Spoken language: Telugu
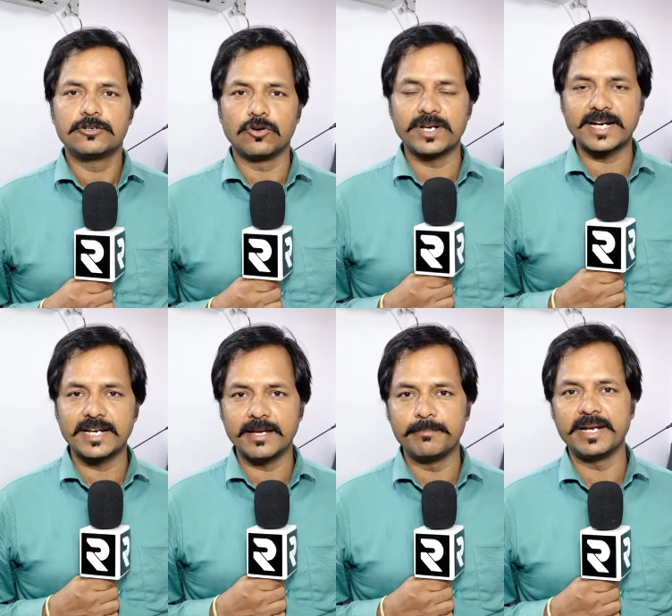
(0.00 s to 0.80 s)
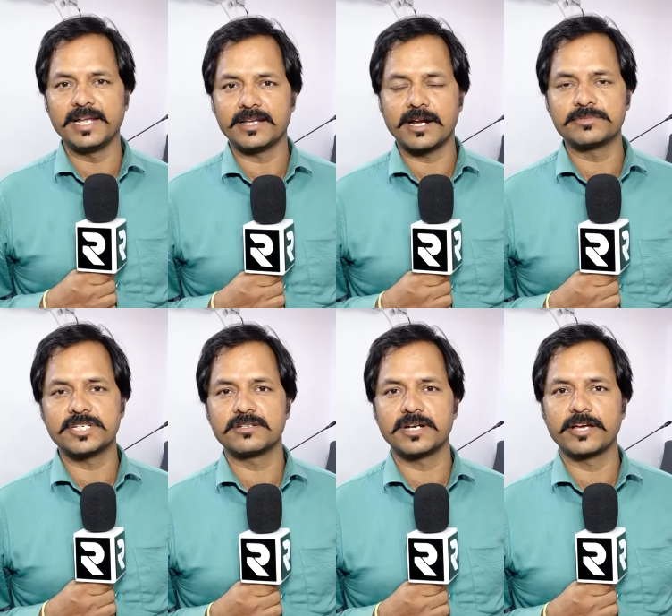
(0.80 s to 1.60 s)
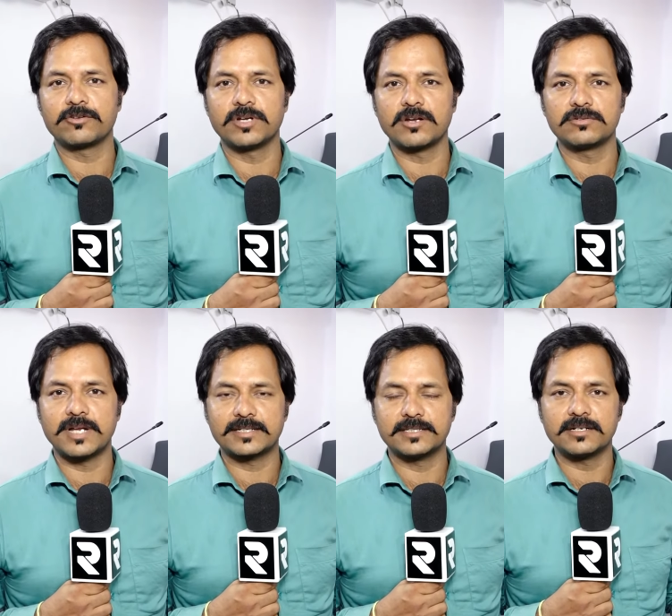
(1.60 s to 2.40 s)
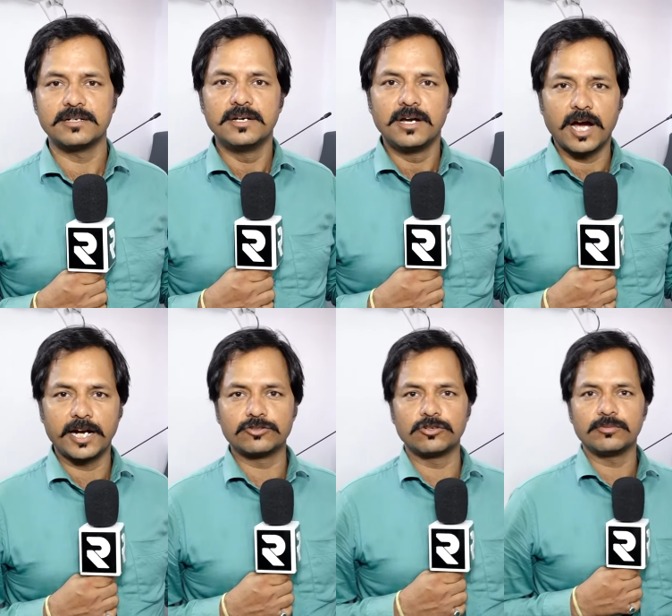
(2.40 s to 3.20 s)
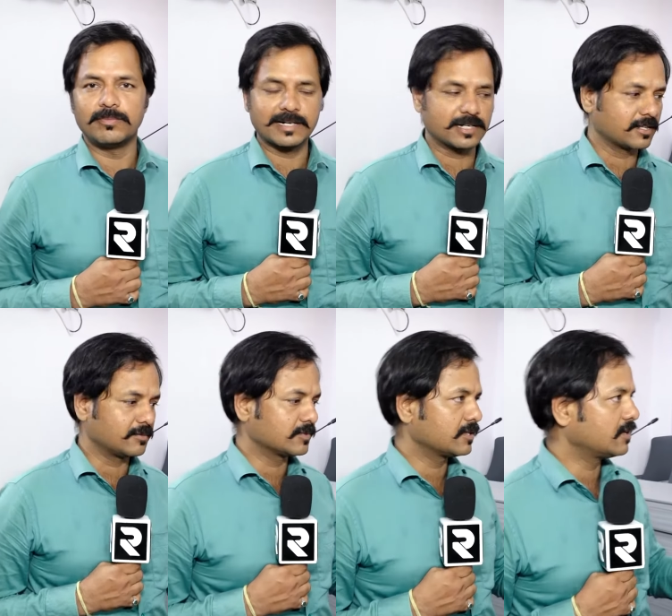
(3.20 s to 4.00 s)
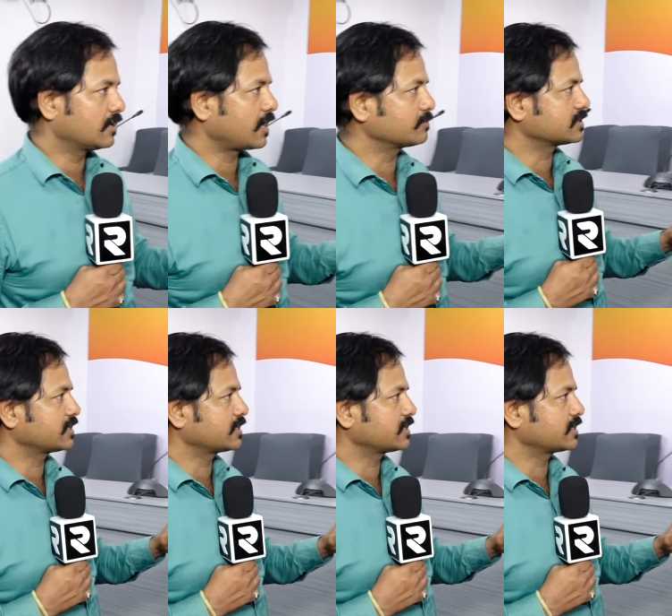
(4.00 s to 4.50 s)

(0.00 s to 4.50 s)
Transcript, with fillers: డోనకాల్ ఎమ్మెల్యే రామచంద్ర నాయక్ ఉన్నారు డాక్టర్ ఆయనతో మాట్లాడదాం రామచంద్ర